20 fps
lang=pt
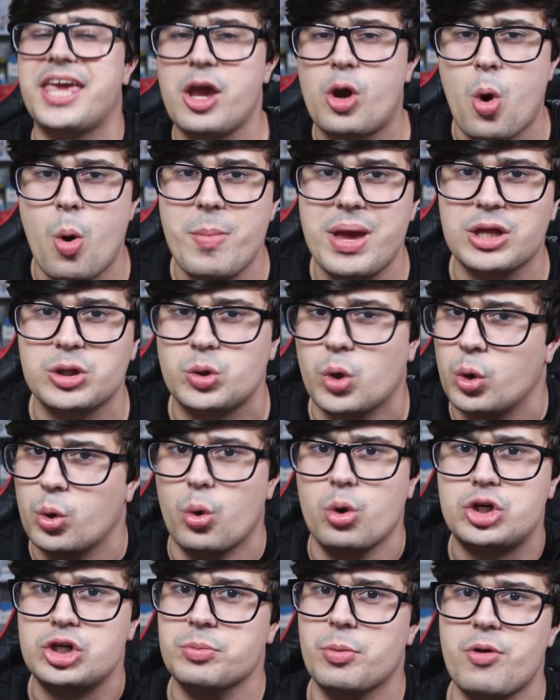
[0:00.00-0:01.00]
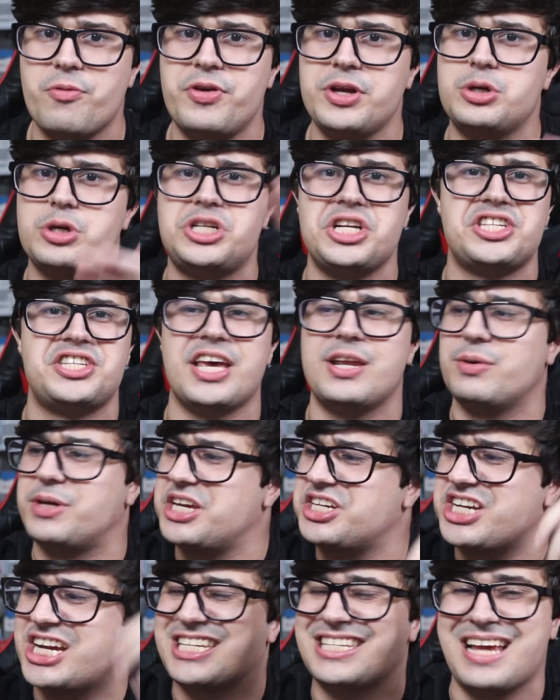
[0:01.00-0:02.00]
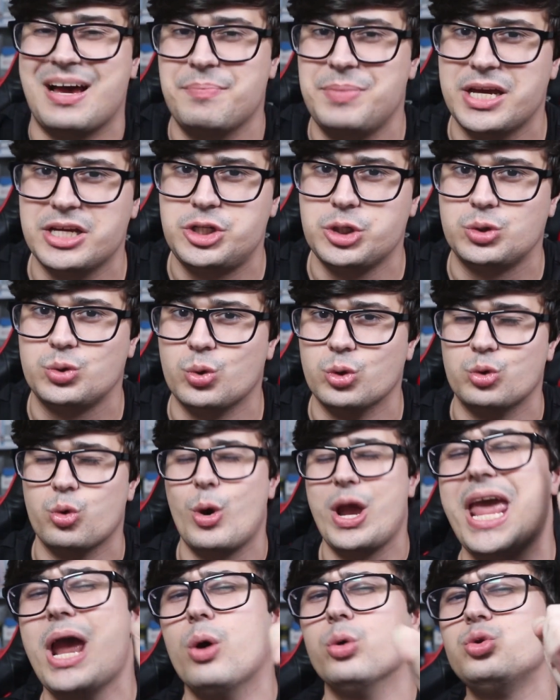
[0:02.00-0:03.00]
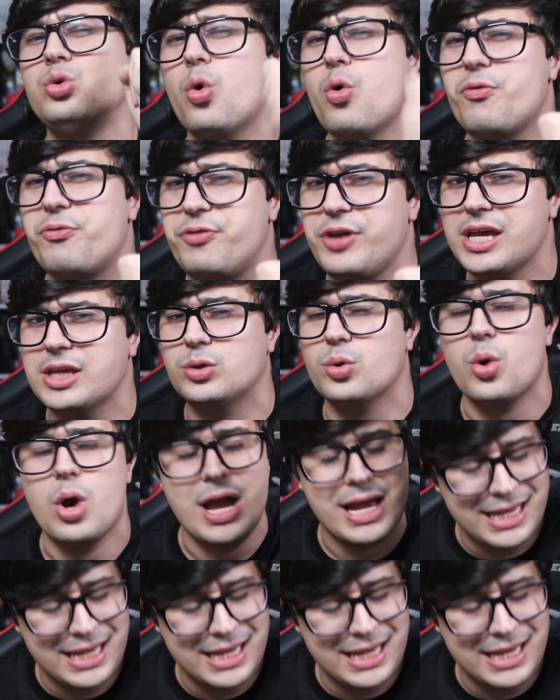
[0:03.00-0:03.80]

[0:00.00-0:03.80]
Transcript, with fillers: que comentou no último vídeo dizendo que já sabia de tudo, eu duvido